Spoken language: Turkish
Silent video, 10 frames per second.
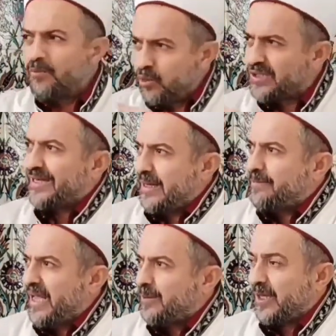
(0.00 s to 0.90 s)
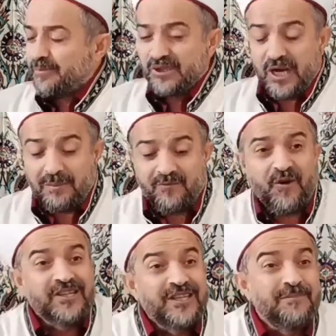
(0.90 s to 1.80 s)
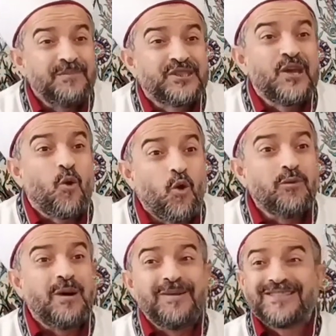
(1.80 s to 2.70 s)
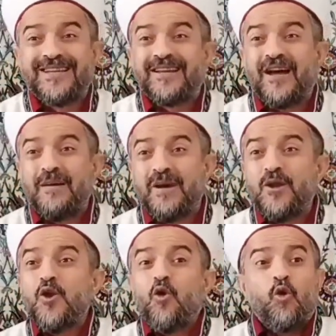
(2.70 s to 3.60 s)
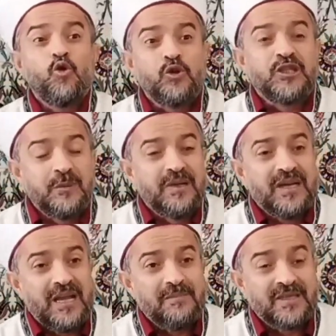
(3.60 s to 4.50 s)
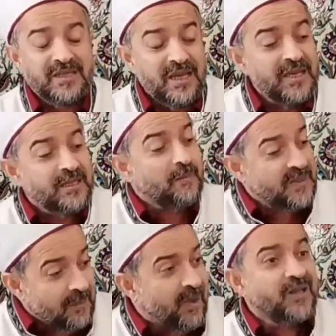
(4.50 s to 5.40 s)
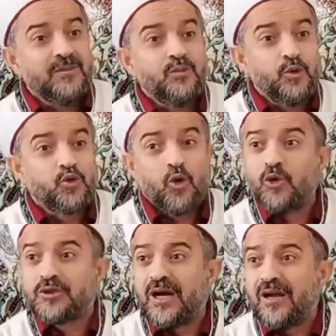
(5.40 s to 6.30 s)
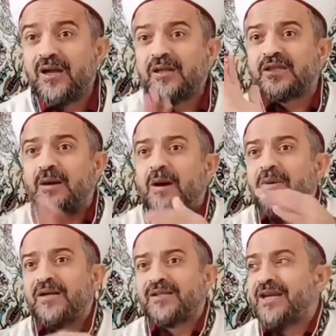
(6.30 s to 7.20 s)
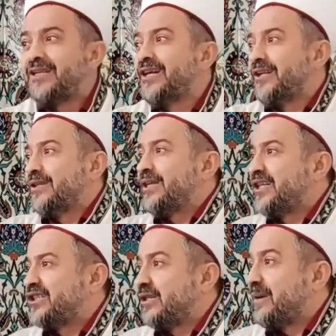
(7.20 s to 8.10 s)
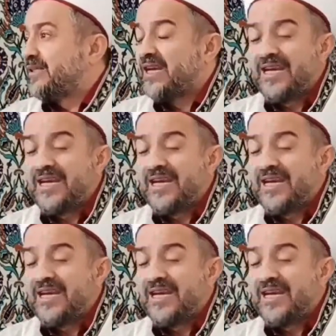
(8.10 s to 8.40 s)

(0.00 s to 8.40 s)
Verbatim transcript: Bu zaten berbatmış Ama fakirin bir şey olmamasına rağmen onun kibirlenmesi ya bir de malın mülkü olsa tamam artık yani yanından geçilmez.